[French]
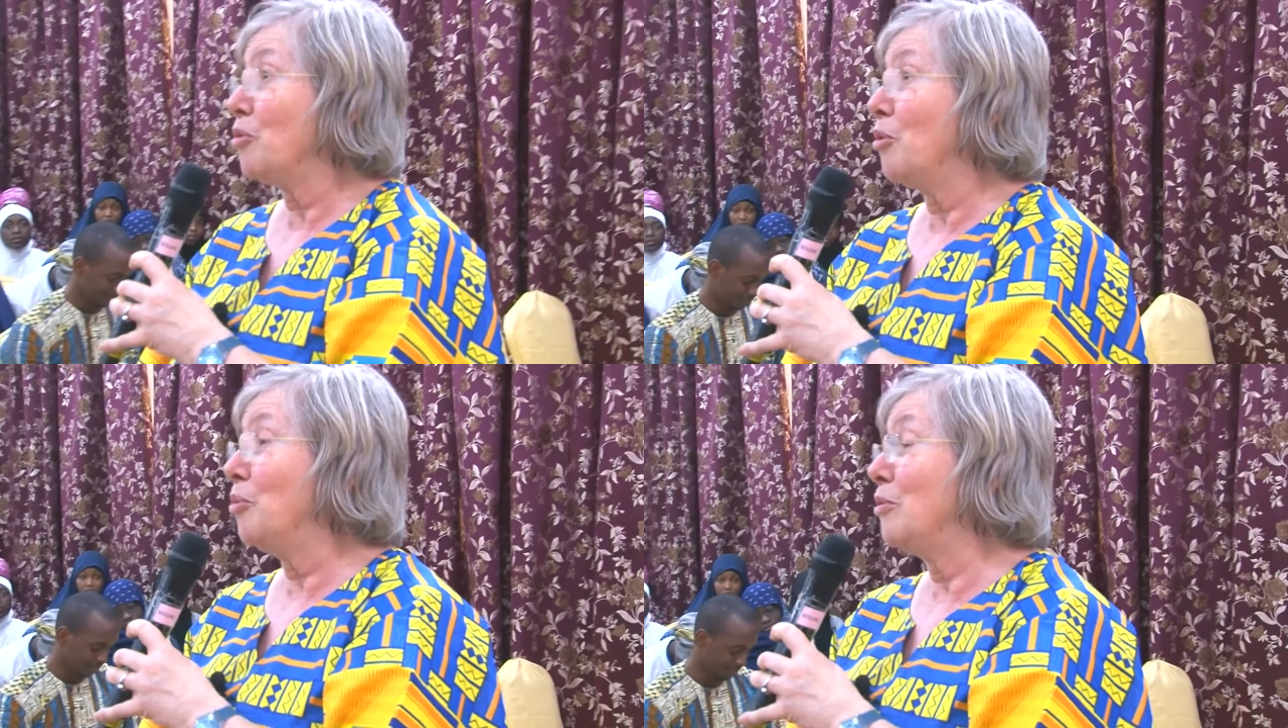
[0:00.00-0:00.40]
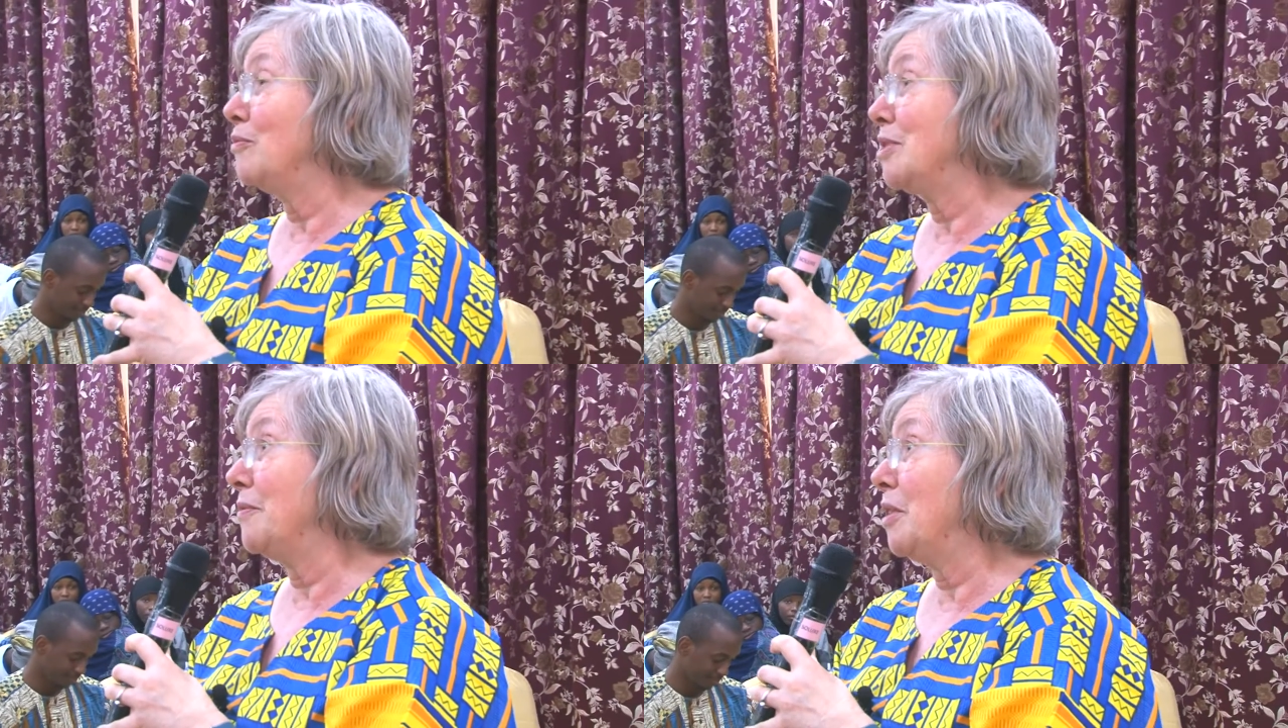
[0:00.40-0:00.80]
propos que
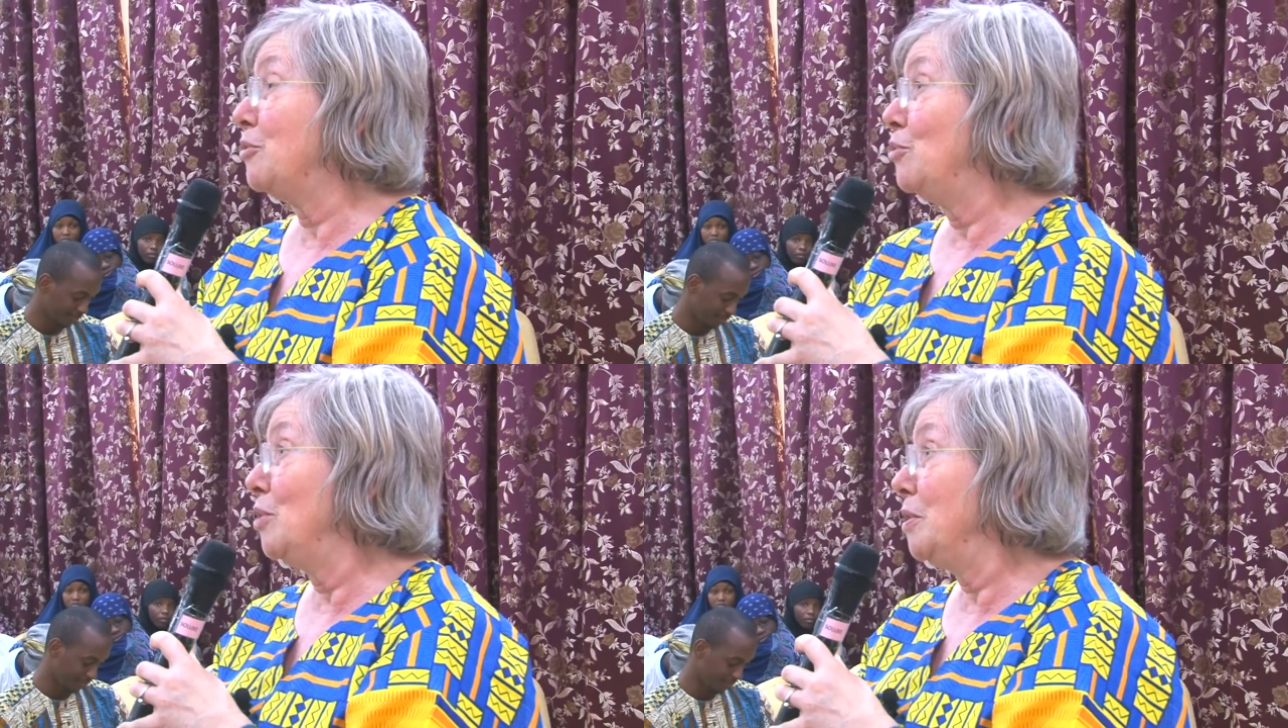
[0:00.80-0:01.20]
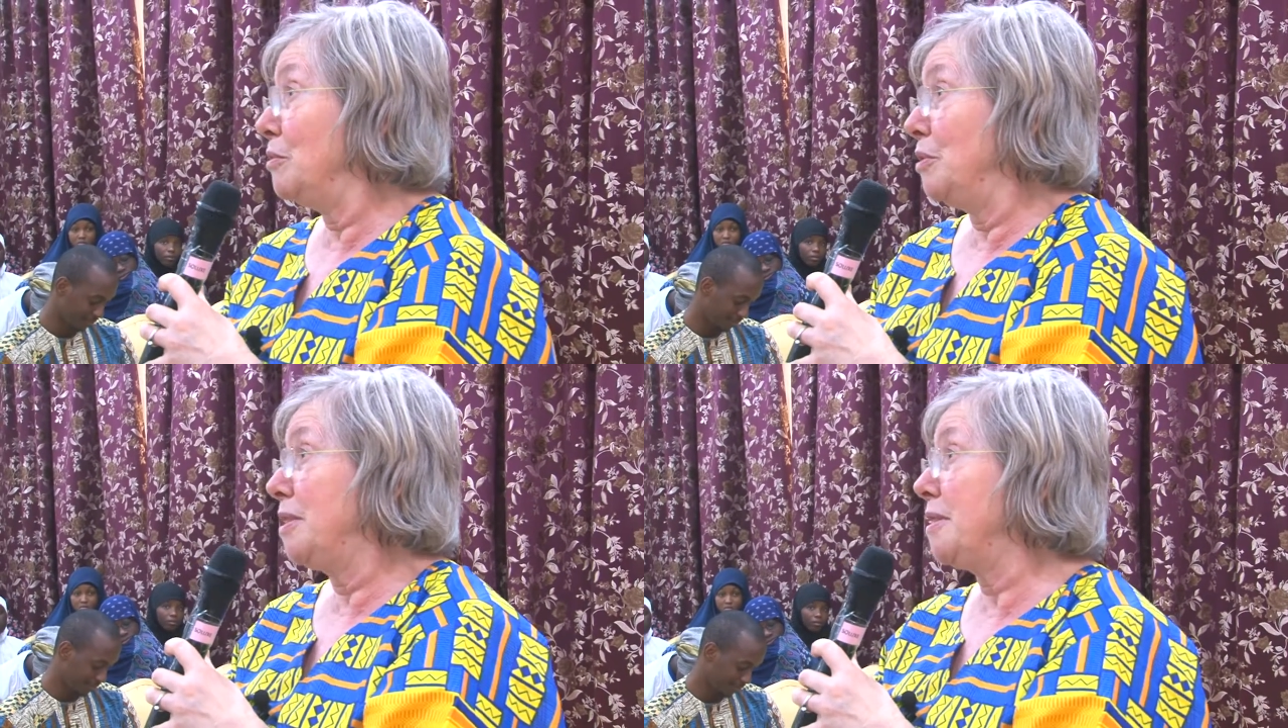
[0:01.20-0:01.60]
vous avez tenus
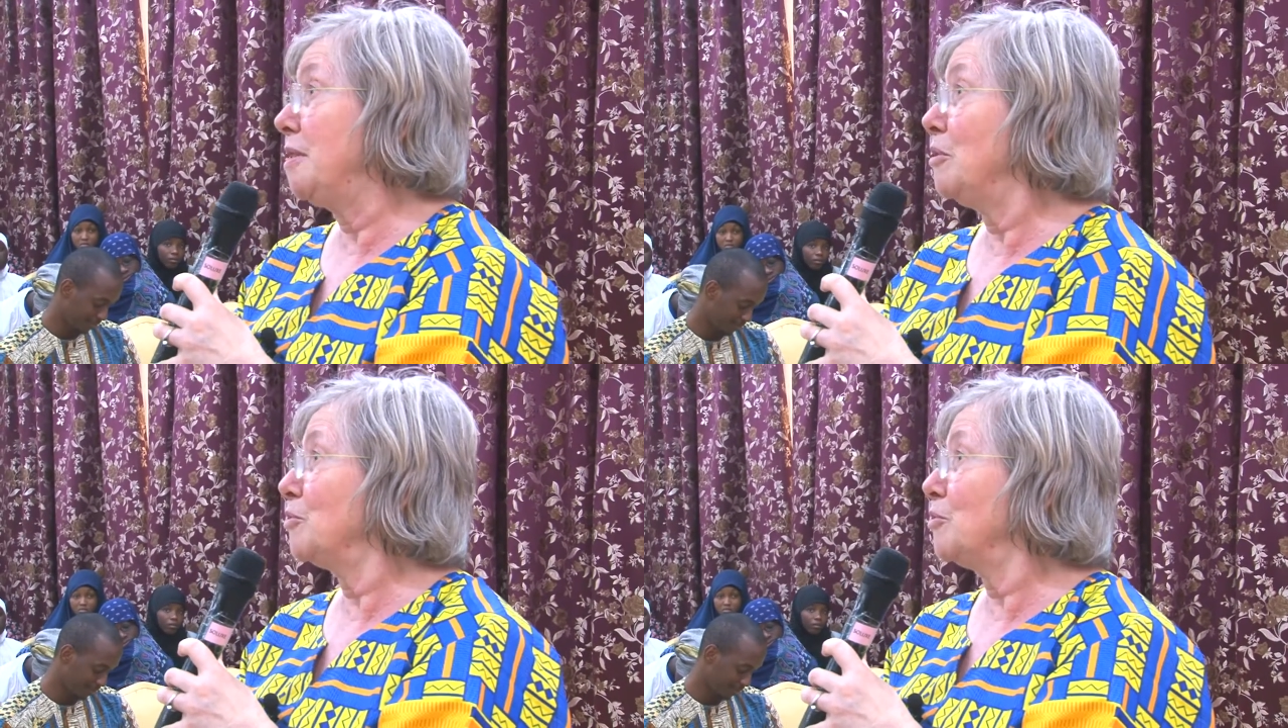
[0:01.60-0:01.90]
ici,